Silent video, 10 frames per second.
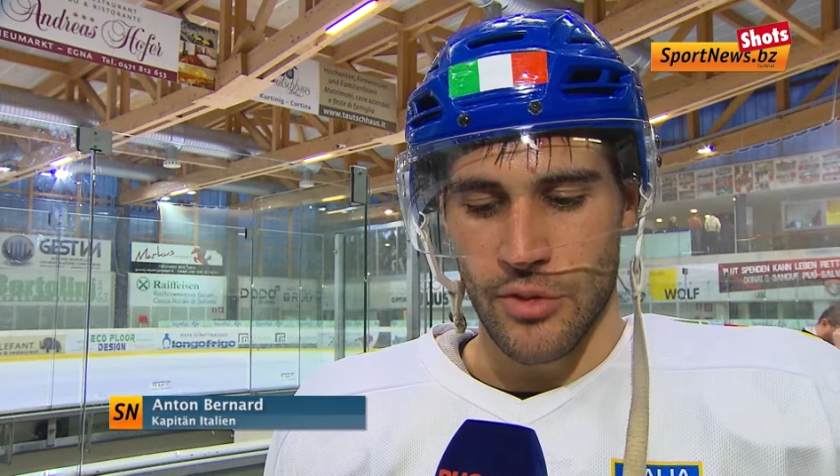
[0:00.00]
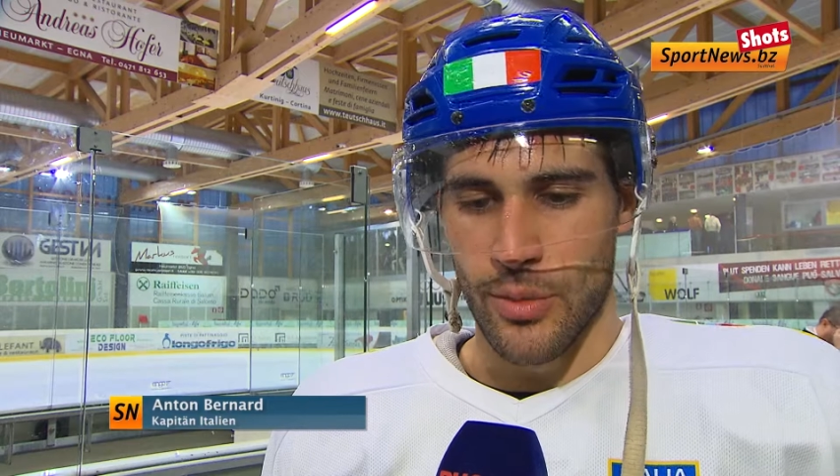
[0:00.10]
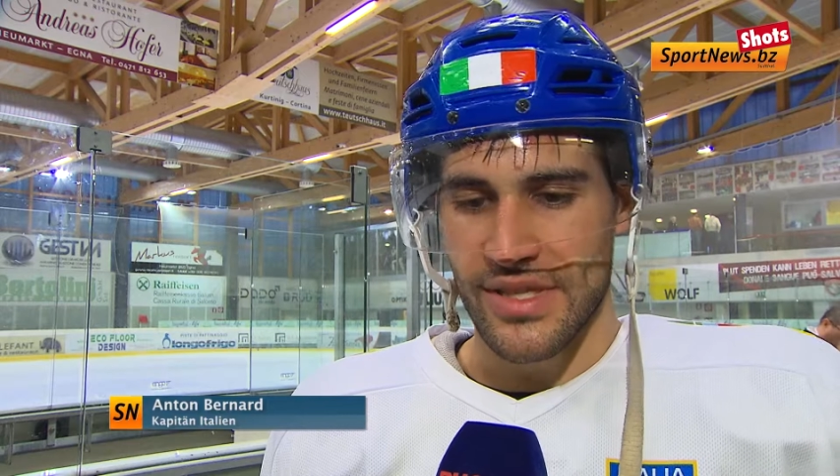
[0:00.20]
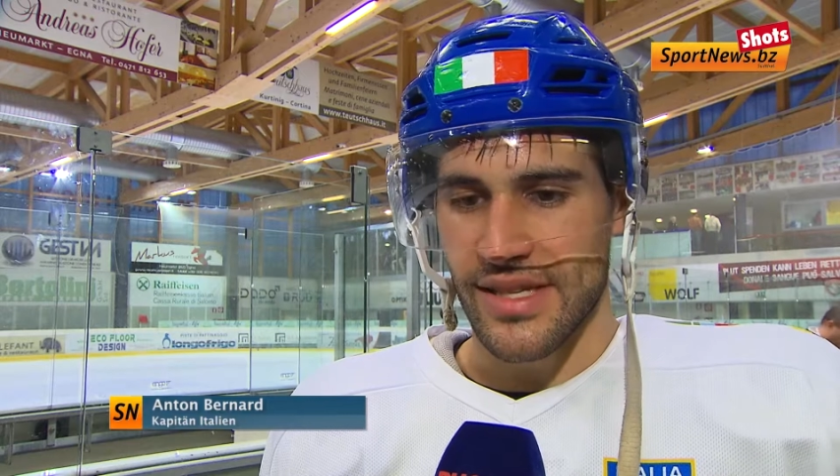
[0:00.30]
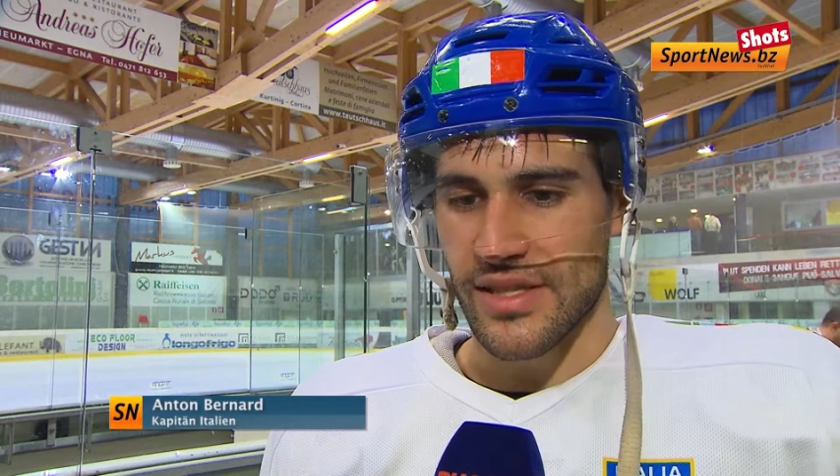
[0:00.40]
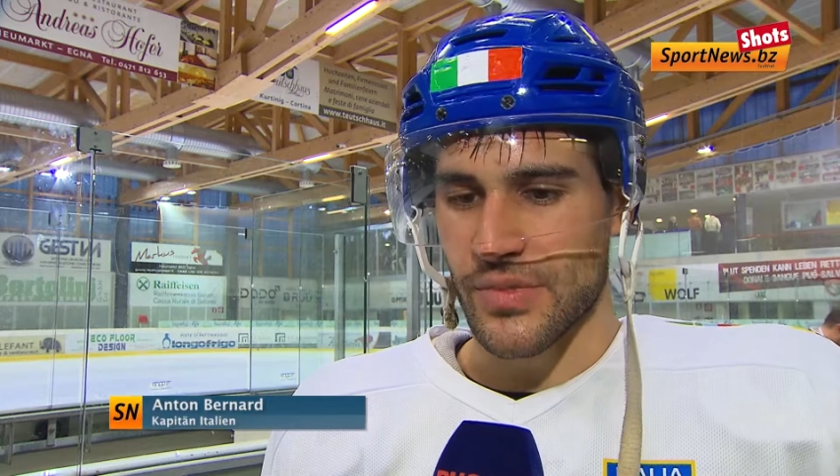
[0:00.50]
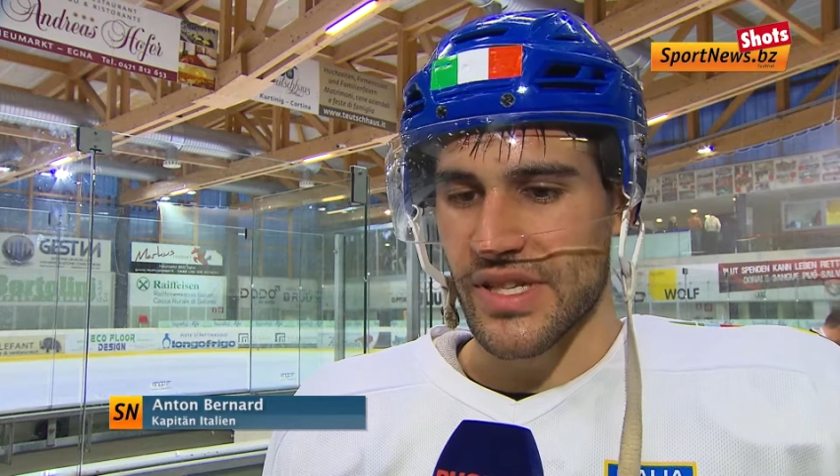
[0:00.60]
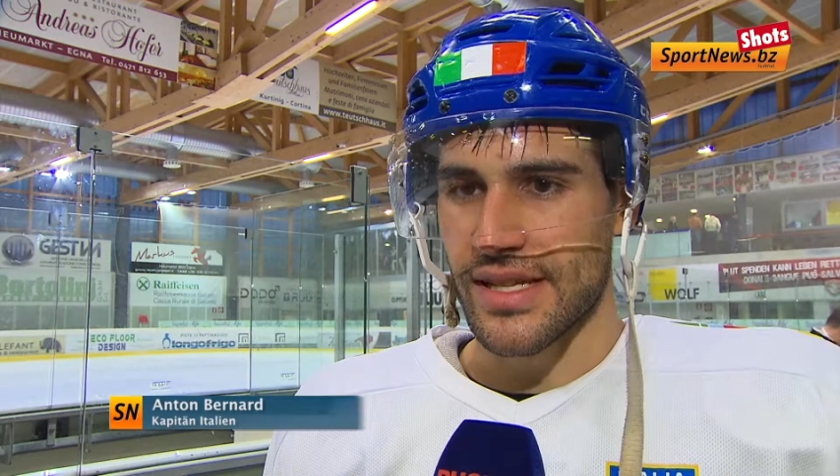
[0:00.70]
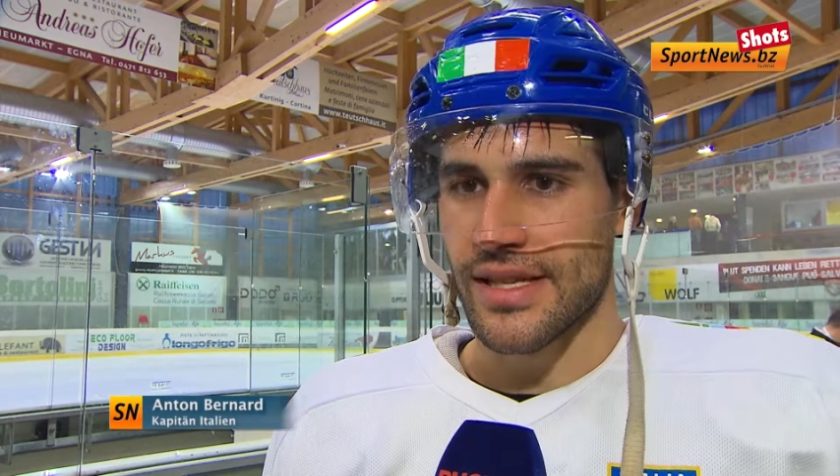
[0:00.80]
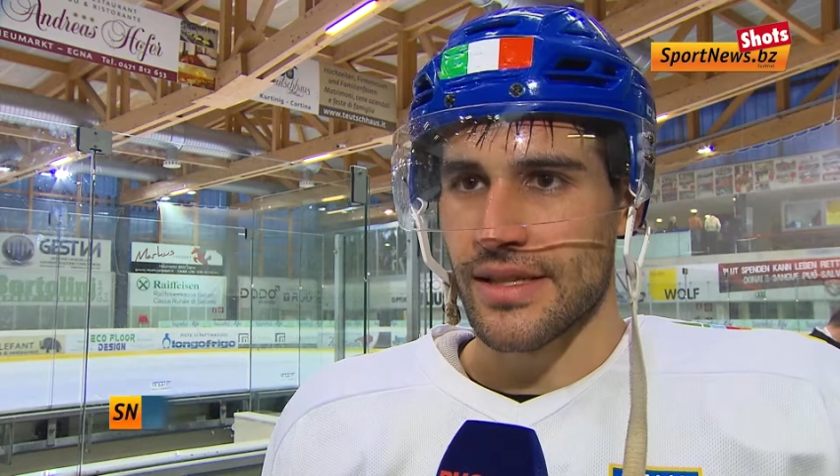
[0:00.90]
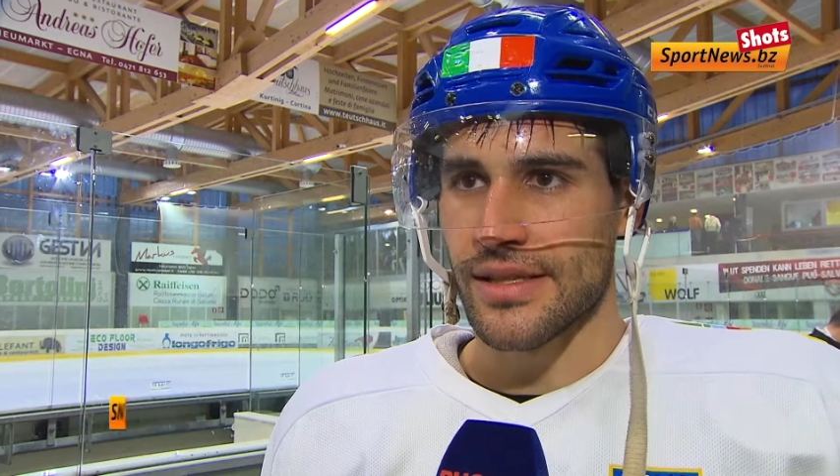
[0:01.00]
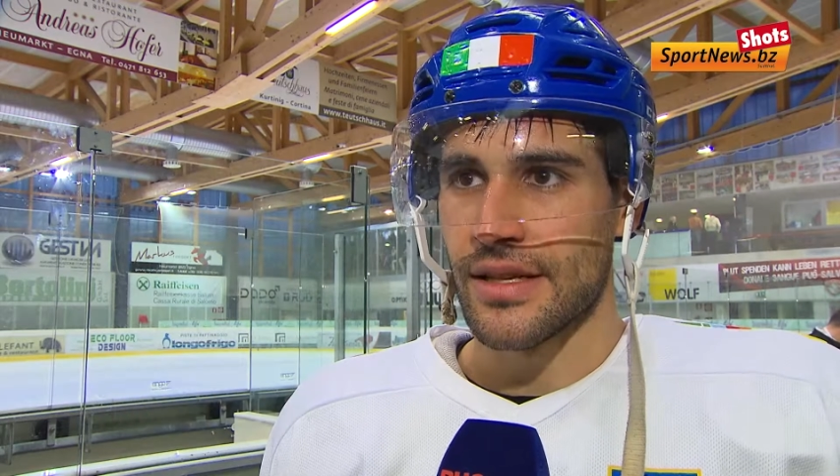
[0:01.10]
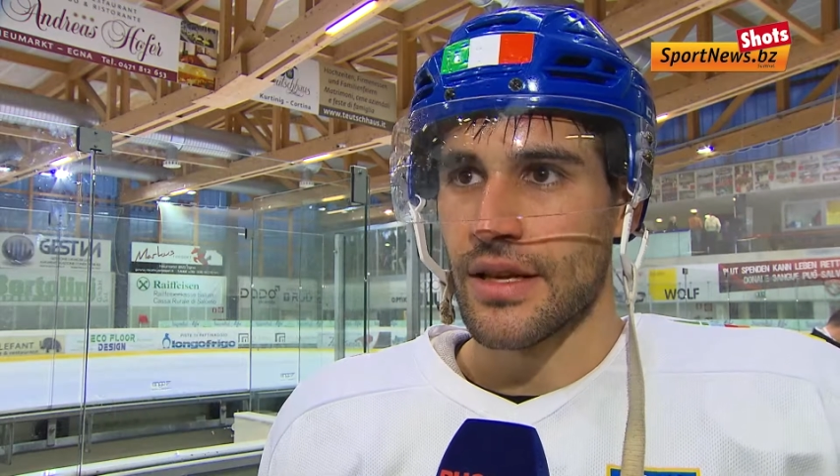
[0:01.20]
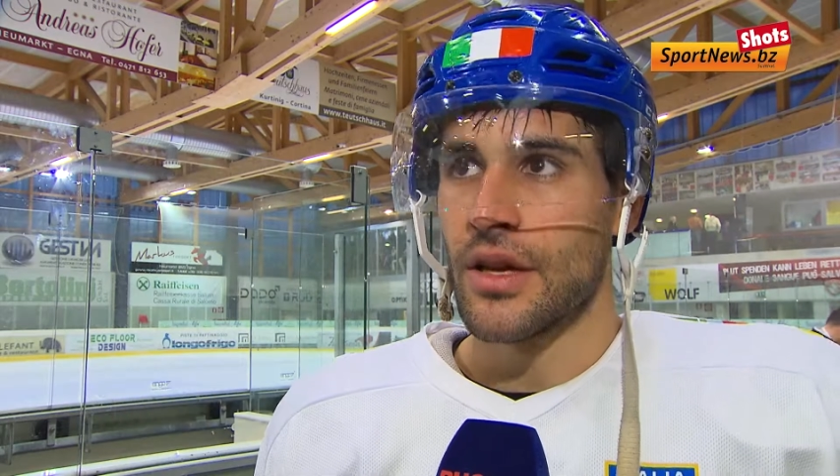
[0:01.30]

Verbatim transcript: wir haben uns das zum Ziel gesetzt.